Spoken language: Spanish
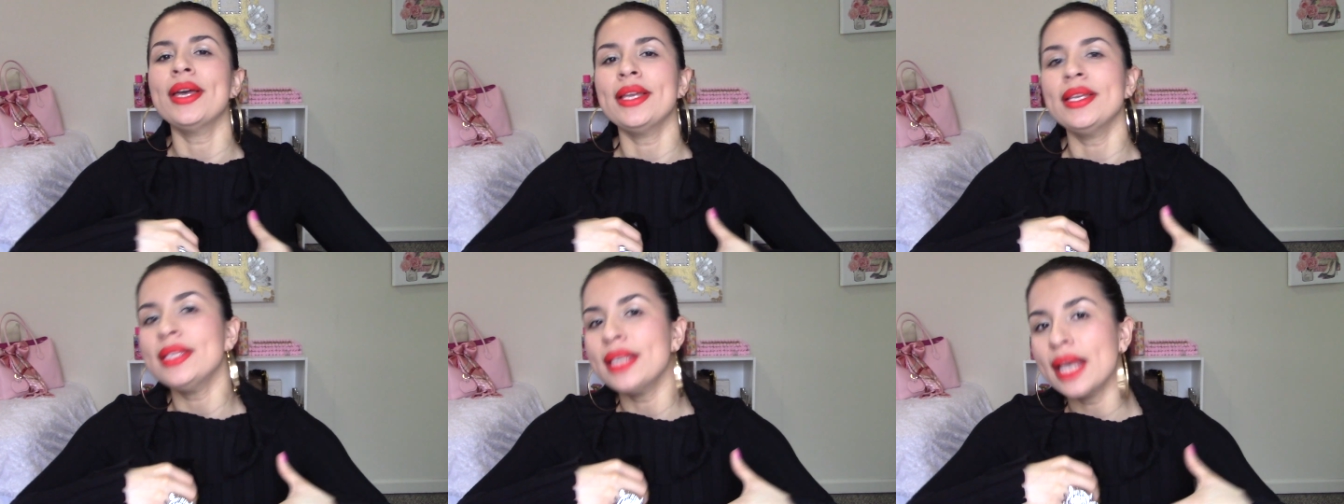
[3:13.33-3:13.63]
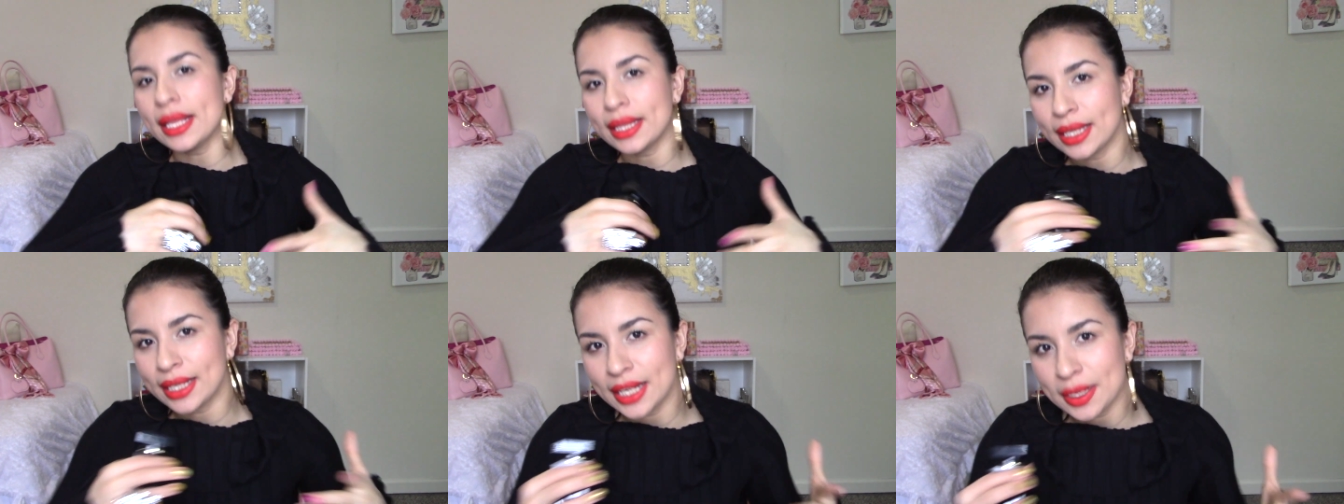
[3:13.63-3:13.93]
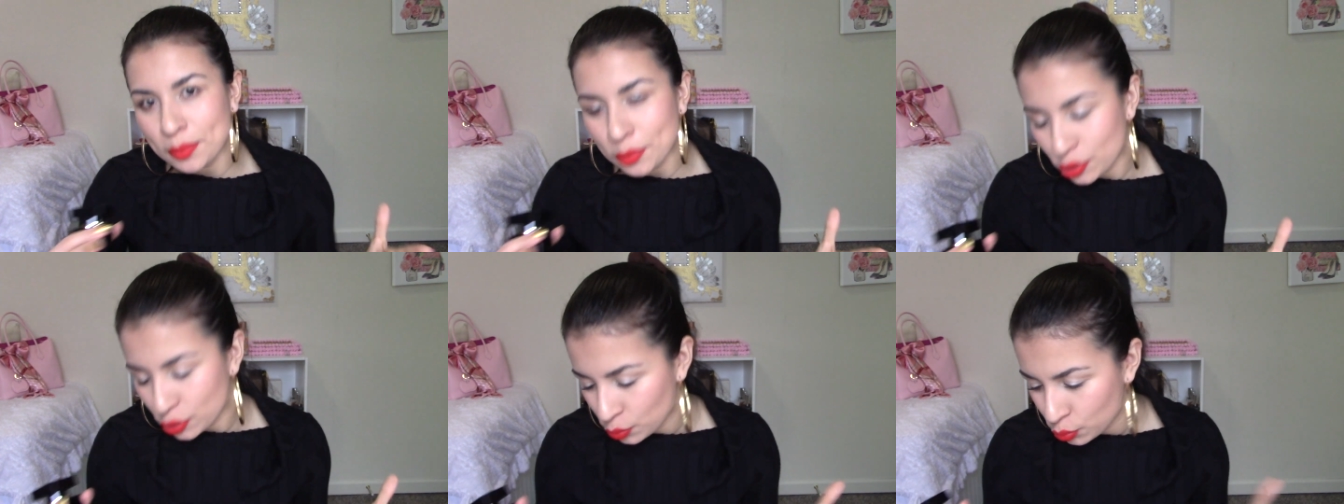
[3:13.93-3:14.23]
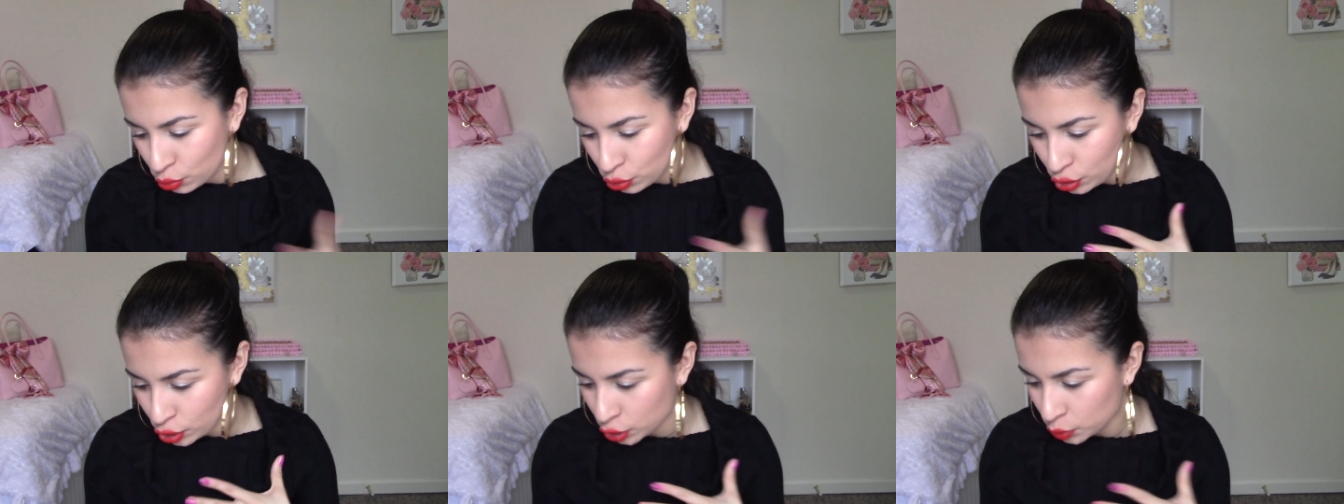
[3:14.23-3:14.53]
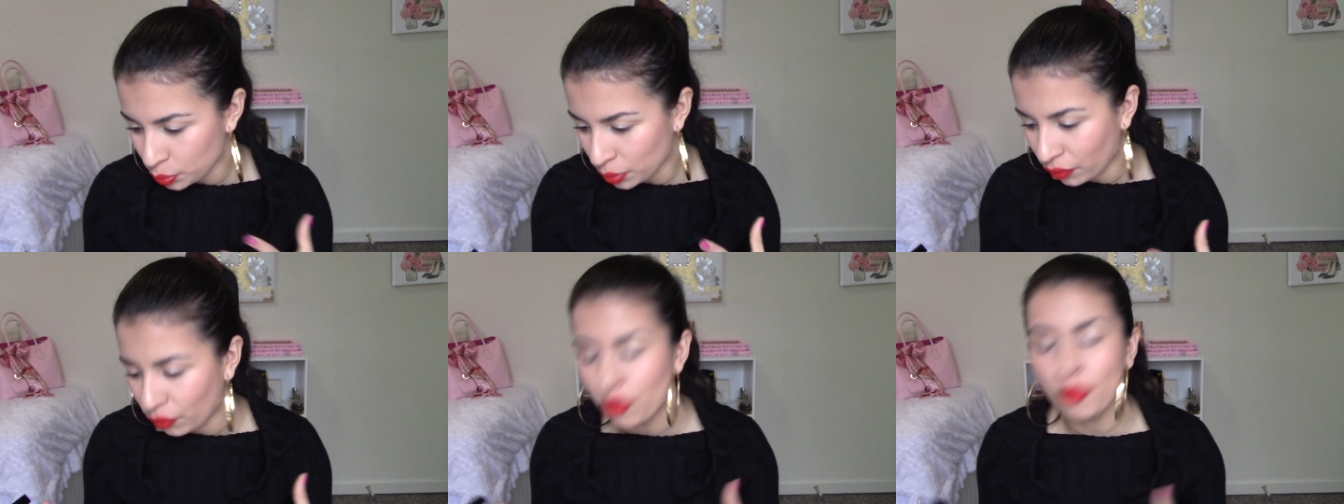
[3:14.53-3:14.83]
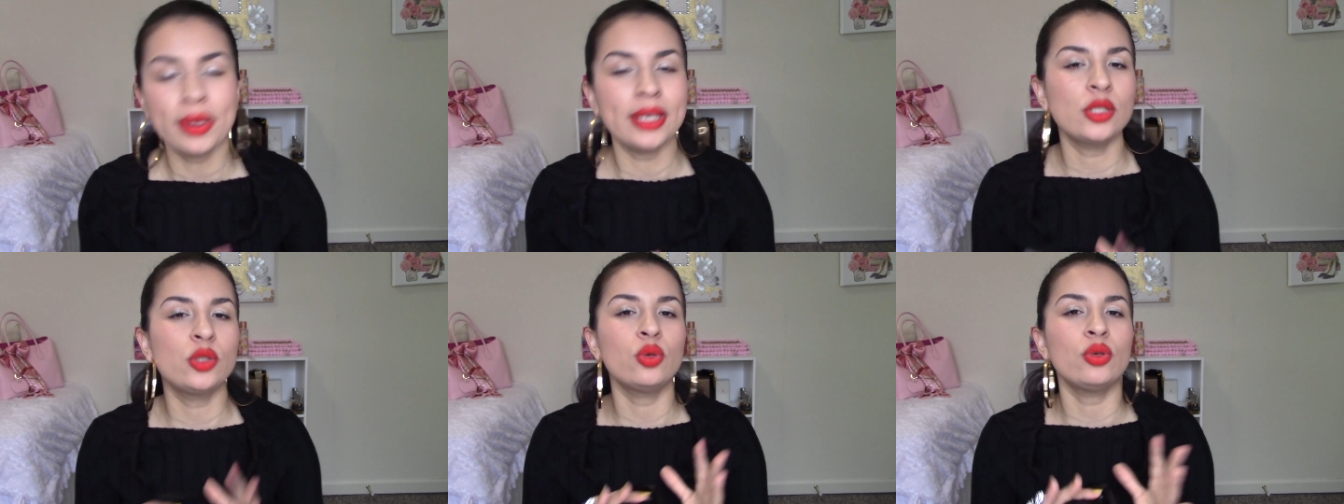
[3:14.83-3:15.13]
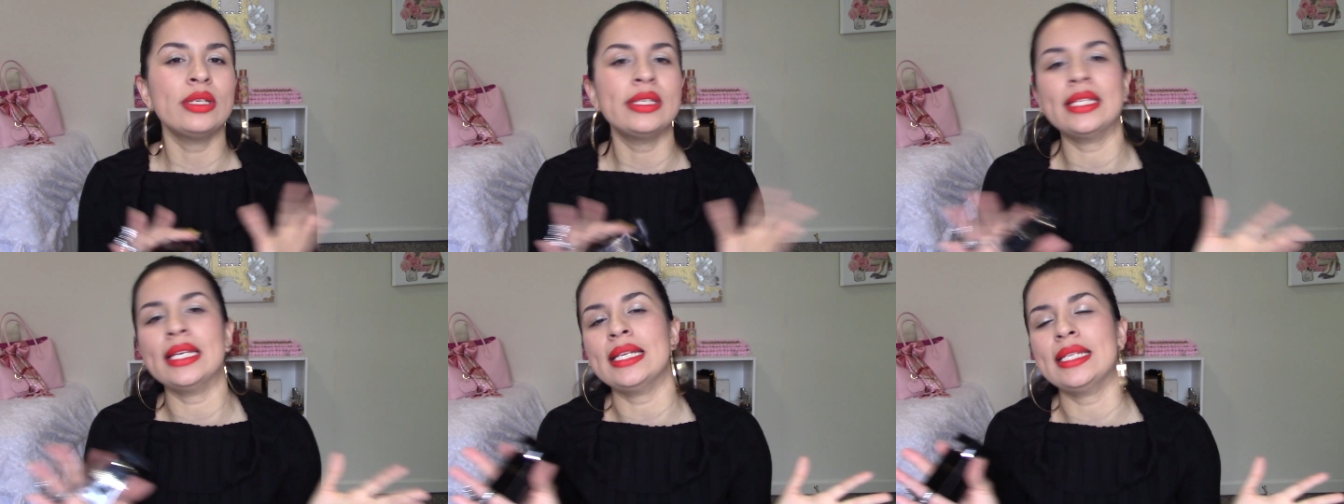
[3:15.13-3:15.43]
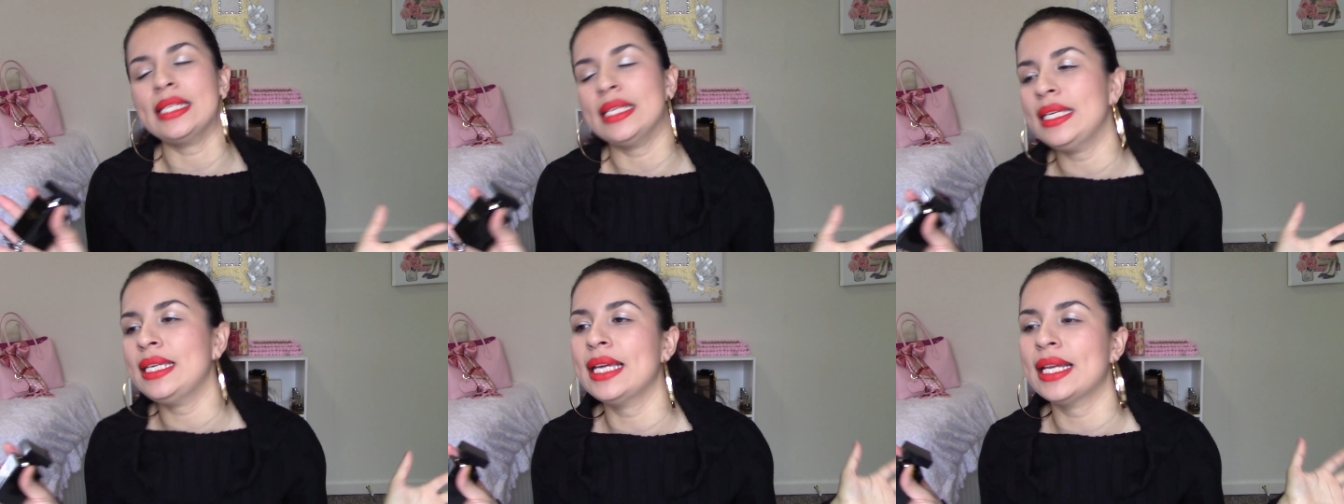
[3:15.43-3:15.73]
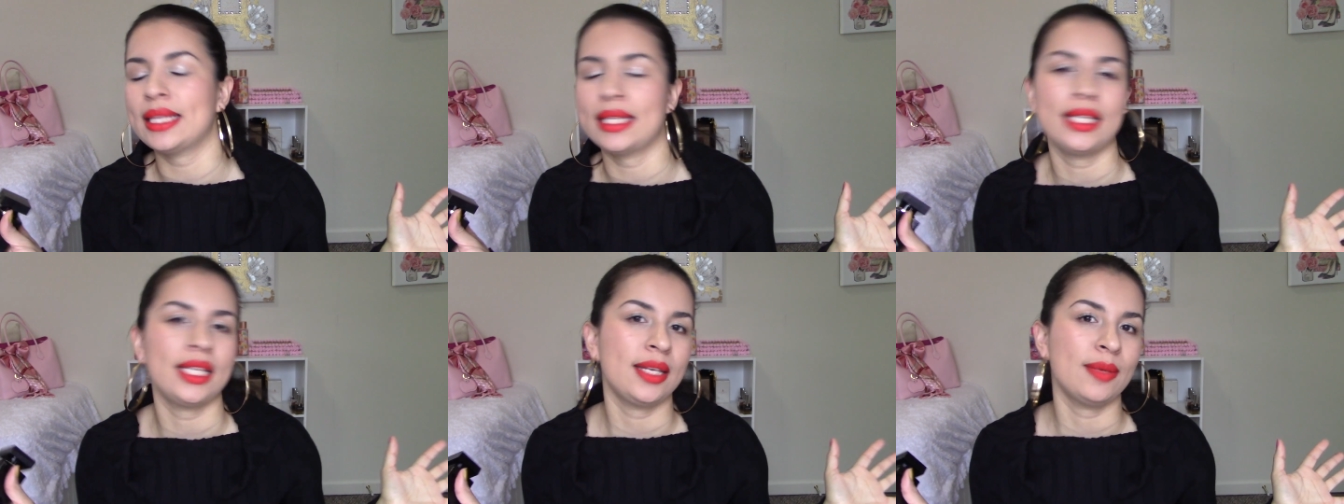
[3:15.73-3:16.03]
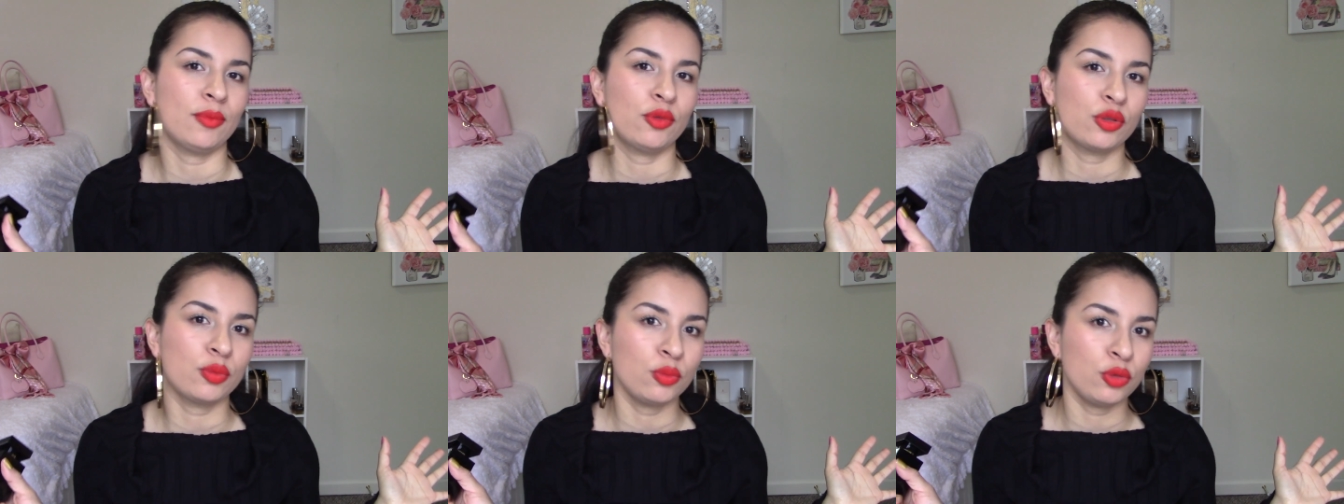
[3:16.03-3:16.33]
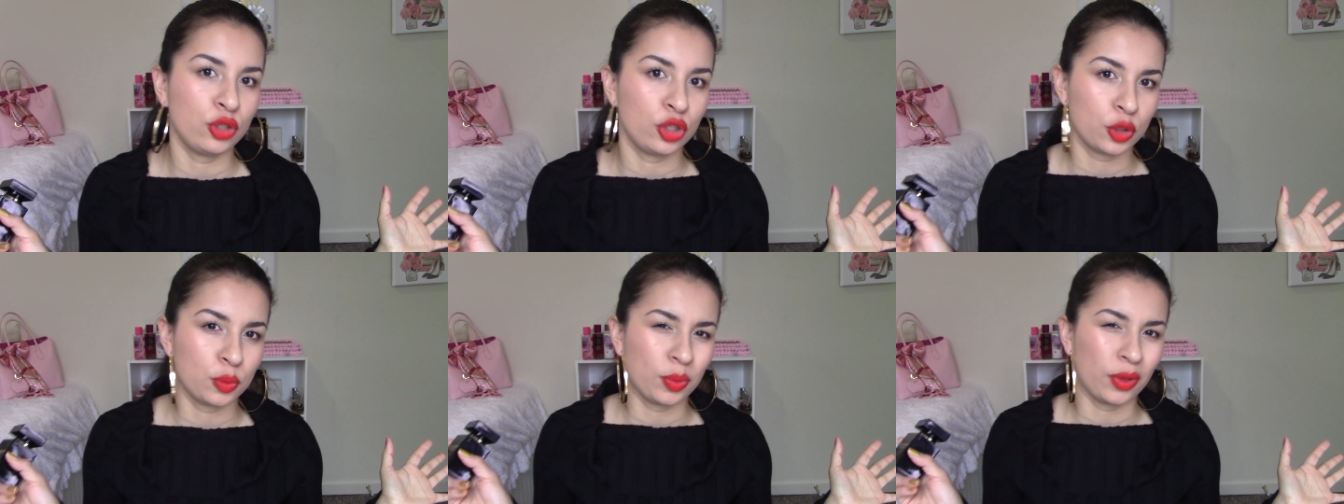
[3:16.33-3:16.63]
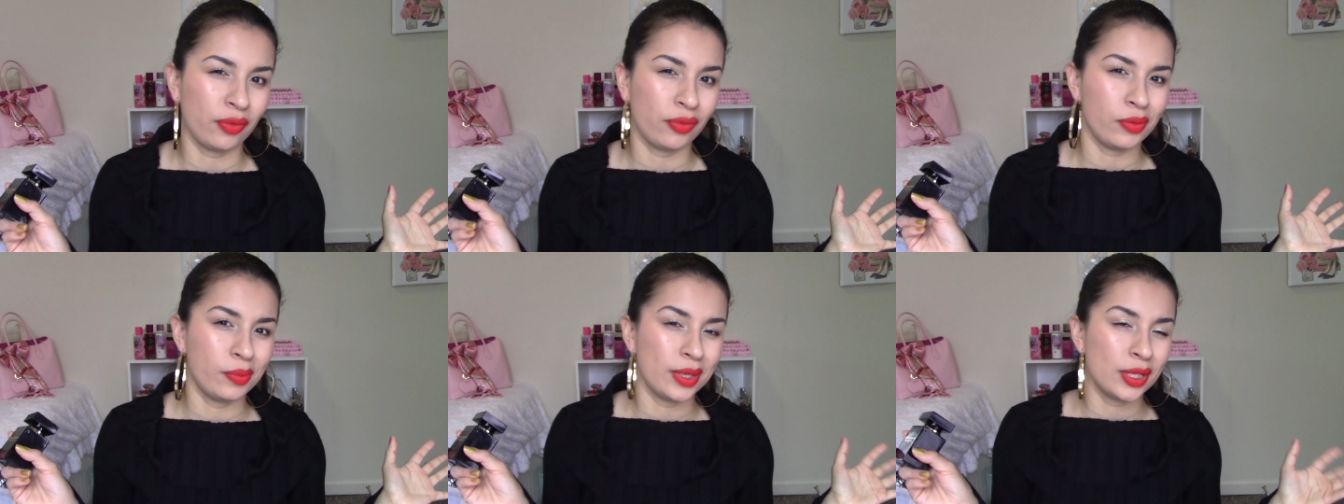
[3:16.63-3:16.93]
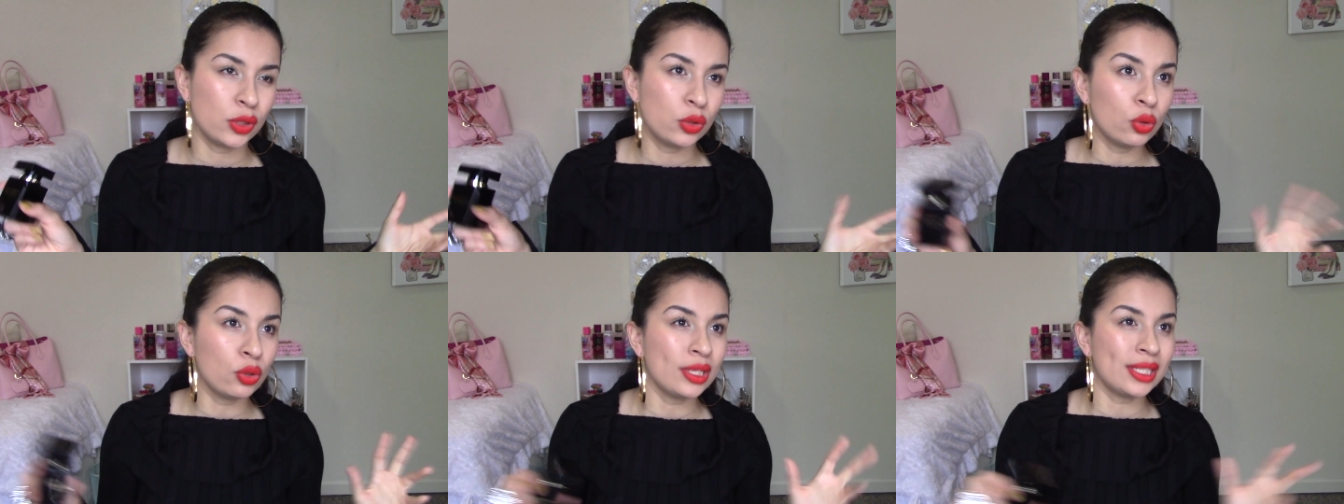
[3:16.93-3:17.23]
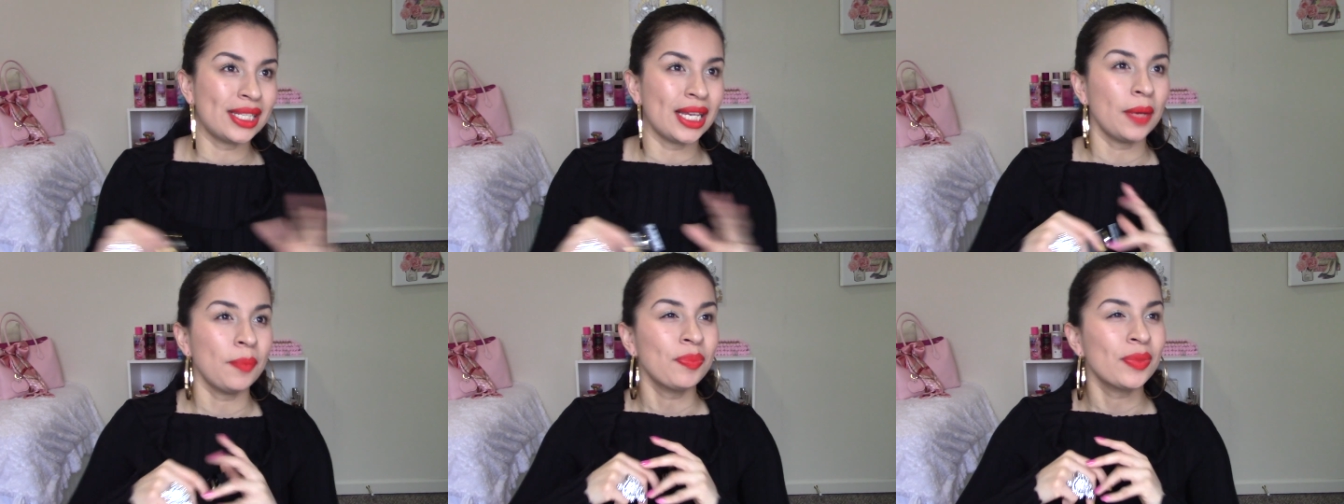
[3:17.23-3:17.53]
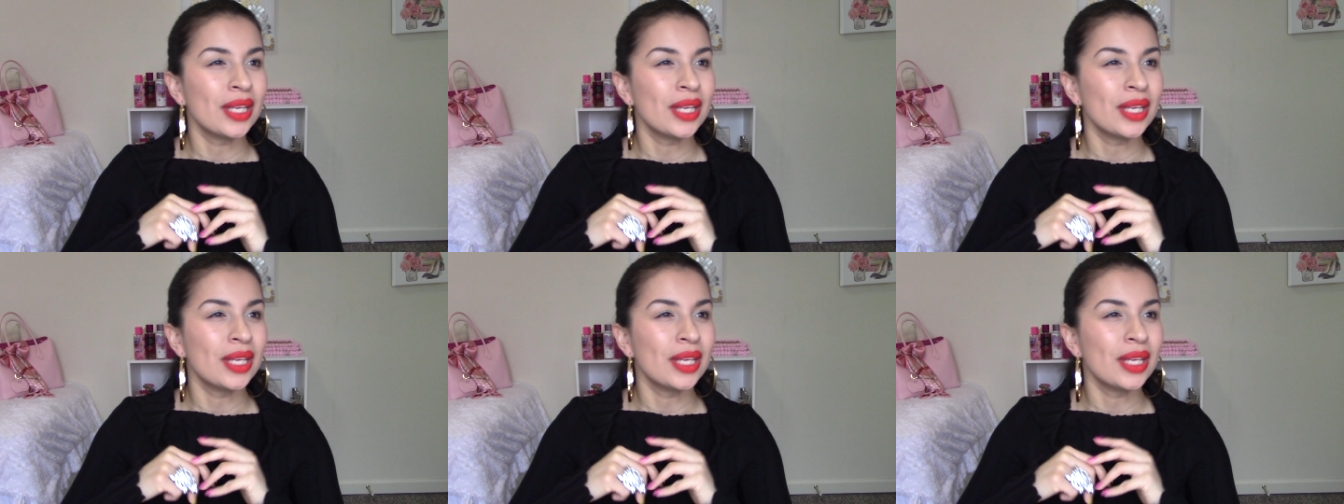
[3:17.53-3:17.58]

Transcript: Ya tenemos muchos perfumes dulces, sí, ya tenemos muchos perfumes dulces.